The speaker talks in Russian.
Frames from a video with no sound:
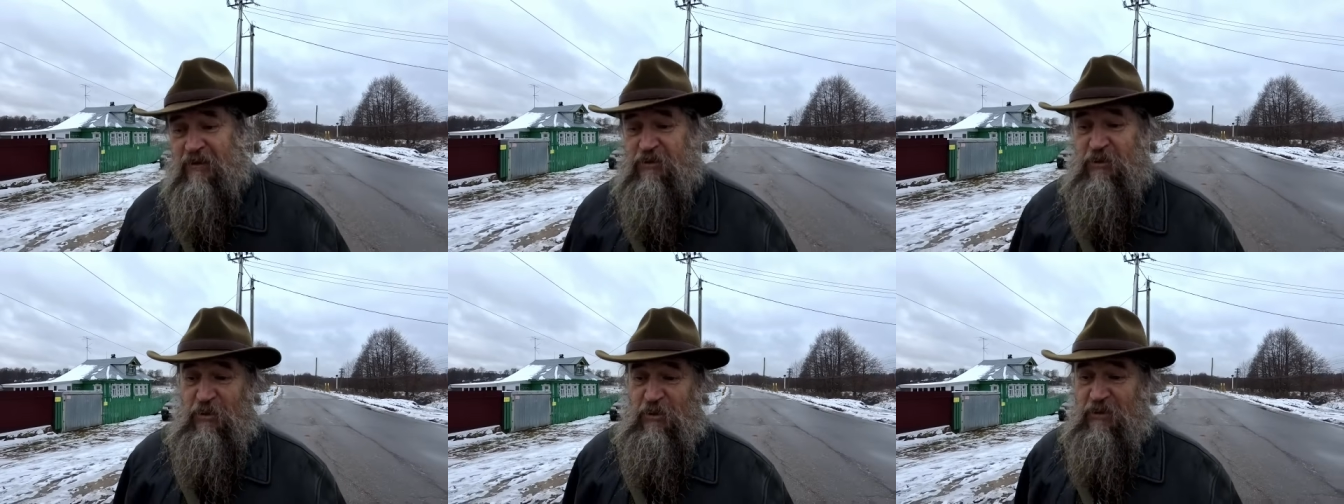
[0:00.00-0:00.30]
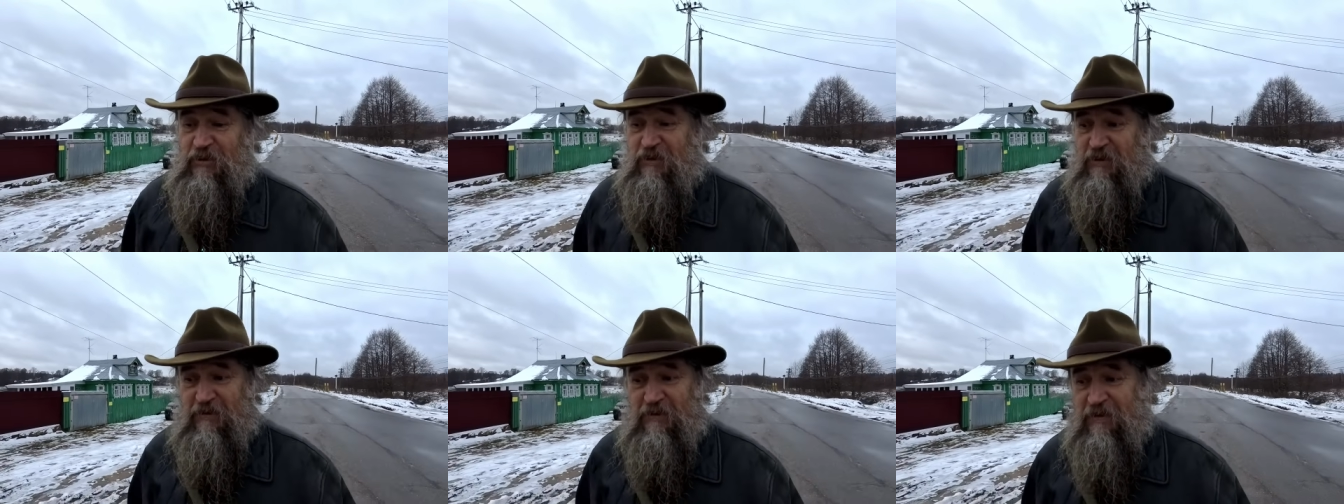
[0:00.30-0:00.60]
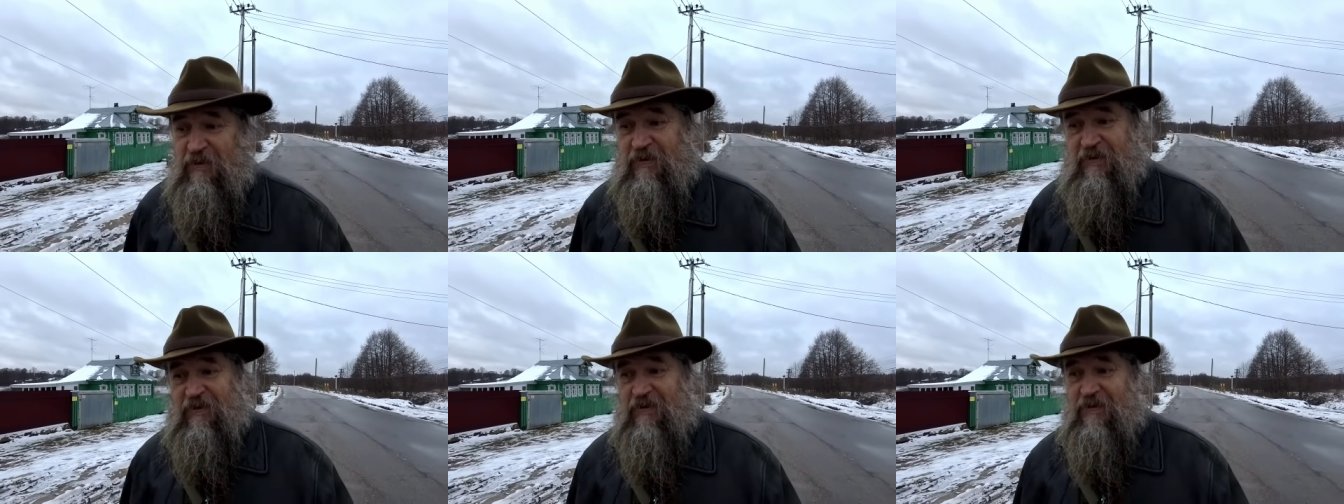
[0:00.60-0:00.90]

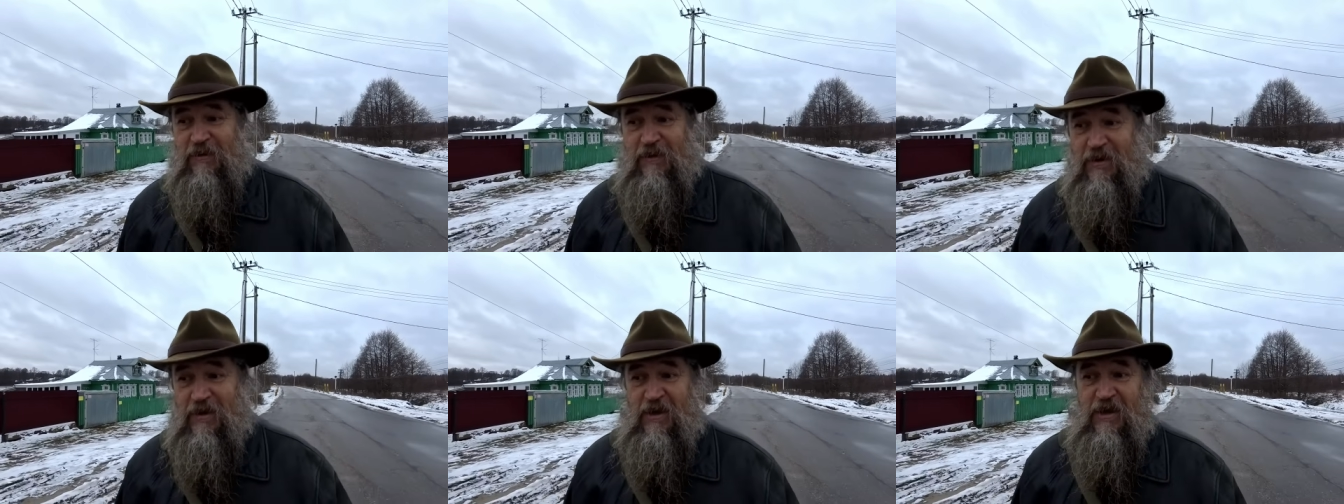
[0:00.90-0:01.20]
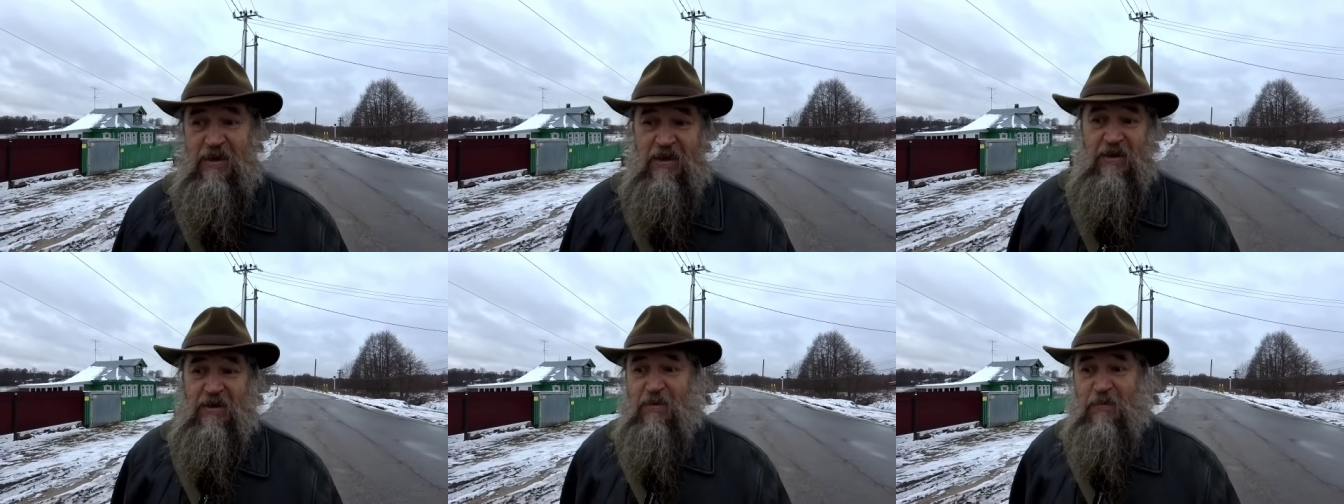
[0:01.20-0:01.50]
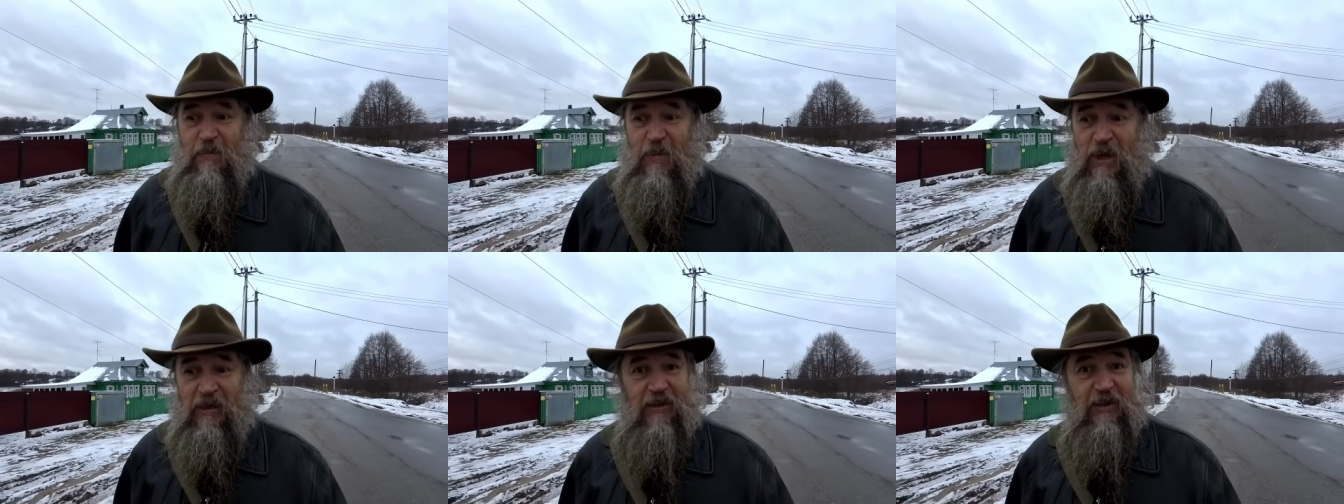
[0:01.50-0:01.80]
которые
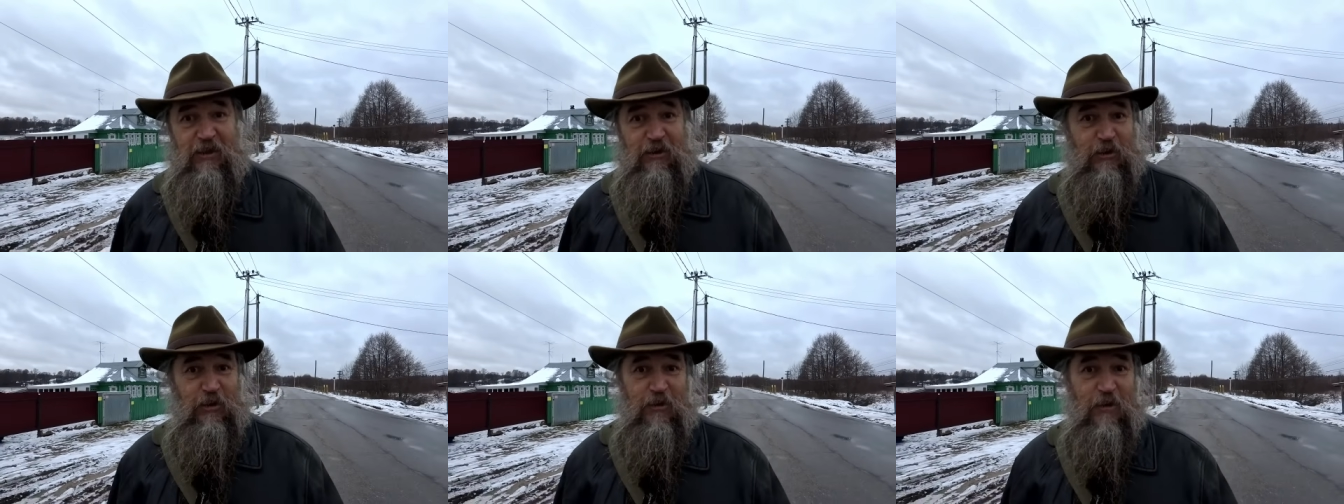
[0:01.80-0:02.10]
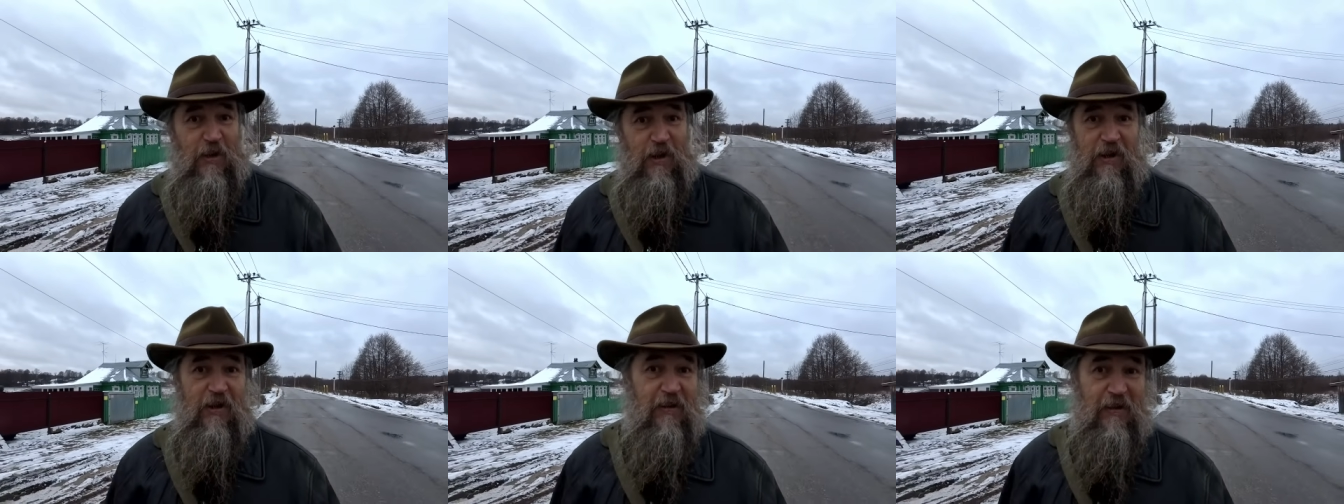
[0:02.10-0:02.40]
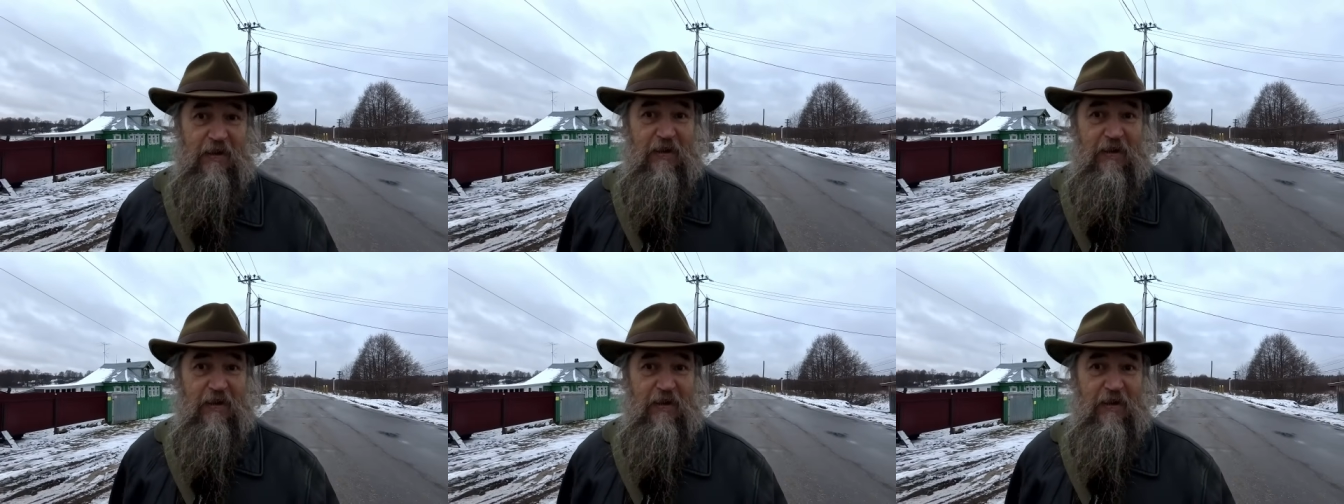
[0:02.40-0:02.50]
мало кто